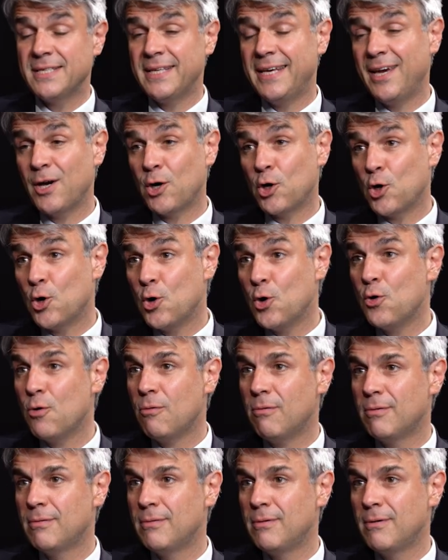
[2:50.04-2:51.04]
ce qui
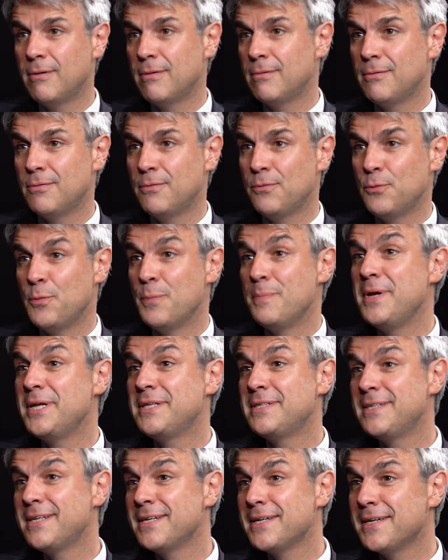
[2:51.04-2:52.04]
rend le,
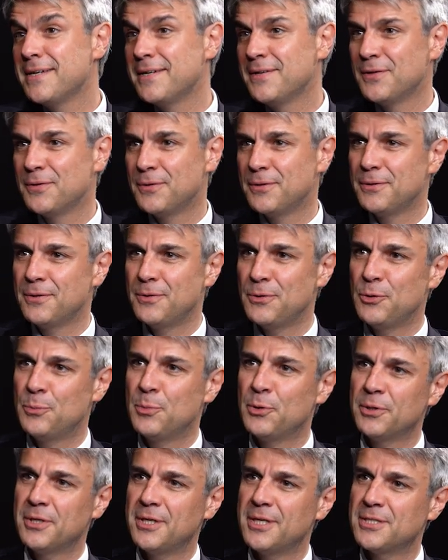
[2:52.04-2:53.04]
métier euh, de
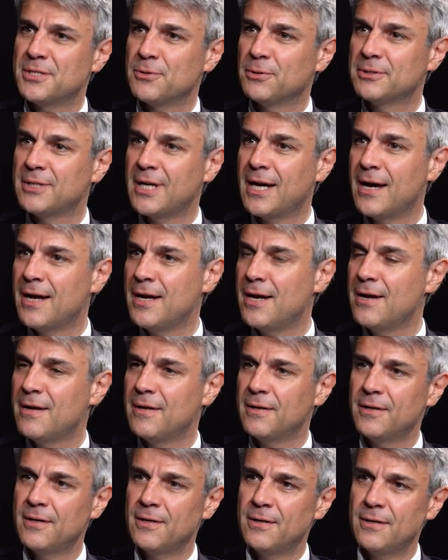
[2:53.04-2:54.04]
banquier
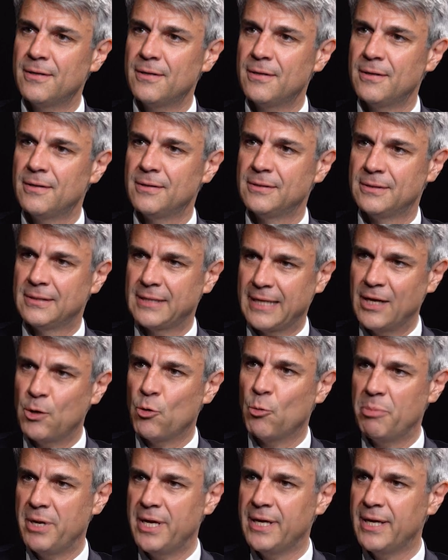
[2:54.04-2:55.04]
central euh, très
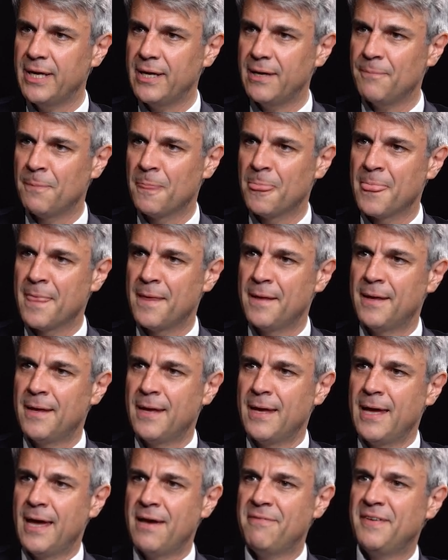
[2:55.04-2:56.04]
compliqué.
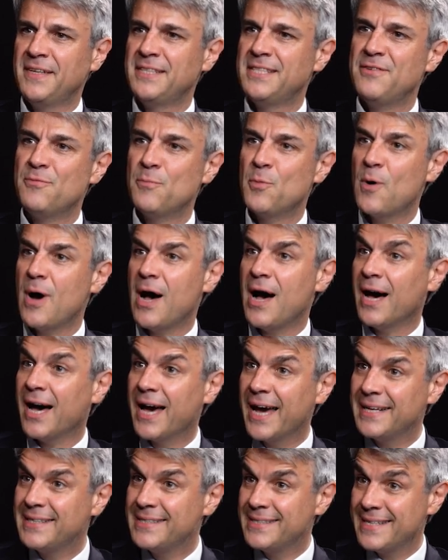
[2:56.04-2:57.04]
Effectivement,
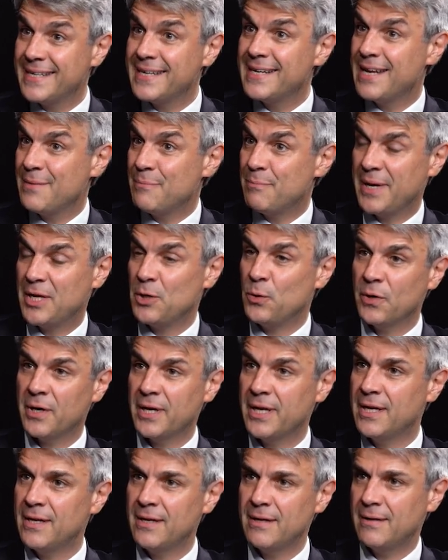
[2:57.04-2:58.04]
arrêter les
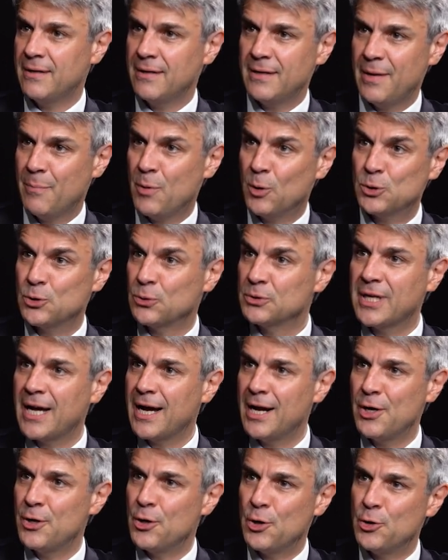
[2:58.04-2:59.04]
pénuries, les banques
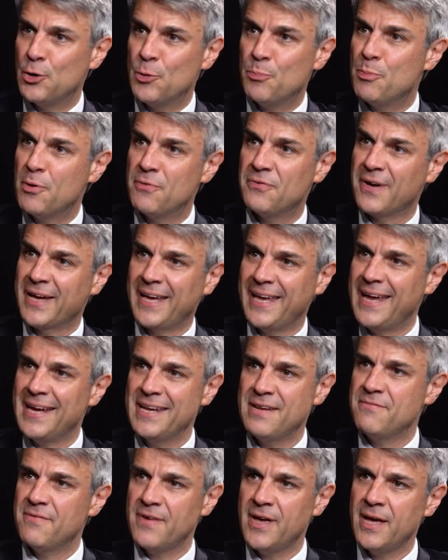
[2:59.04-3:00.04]
centrales ne peuvent rien
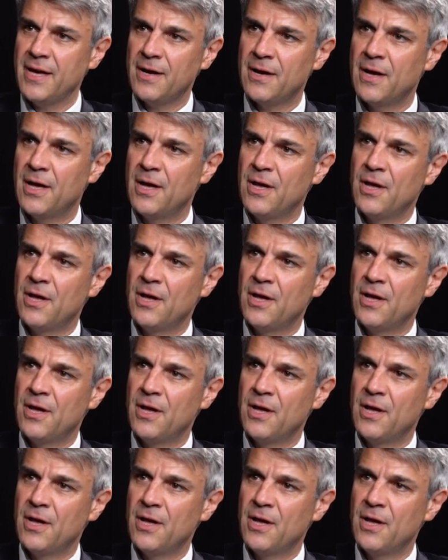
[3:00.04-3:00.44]
y faire.